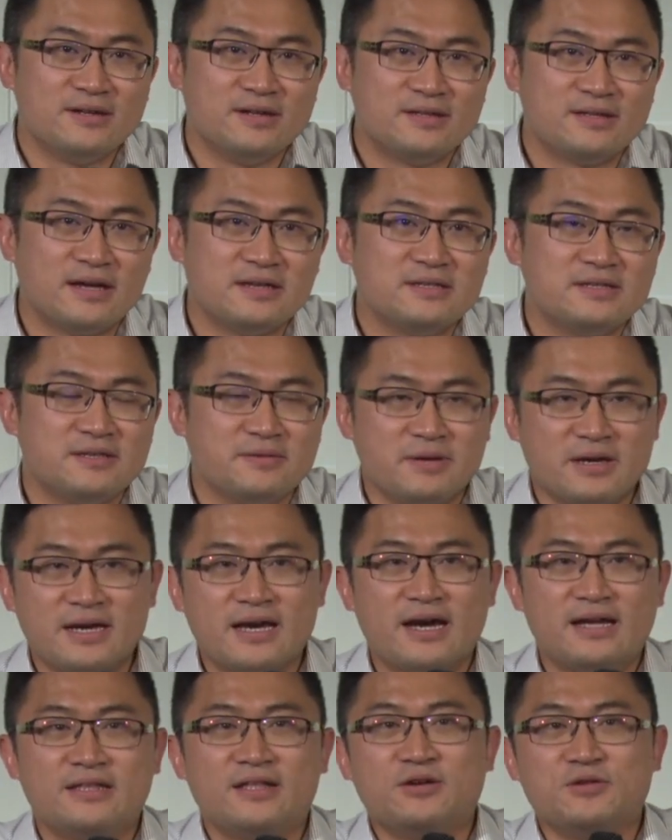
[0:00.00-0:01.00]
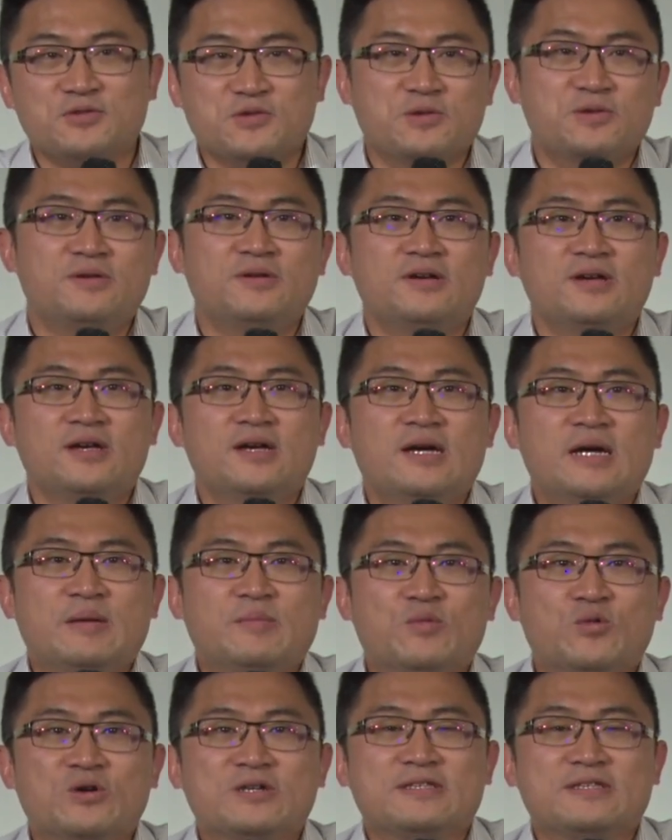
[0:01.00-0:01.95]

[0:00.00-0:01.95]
但是这边看到说，摩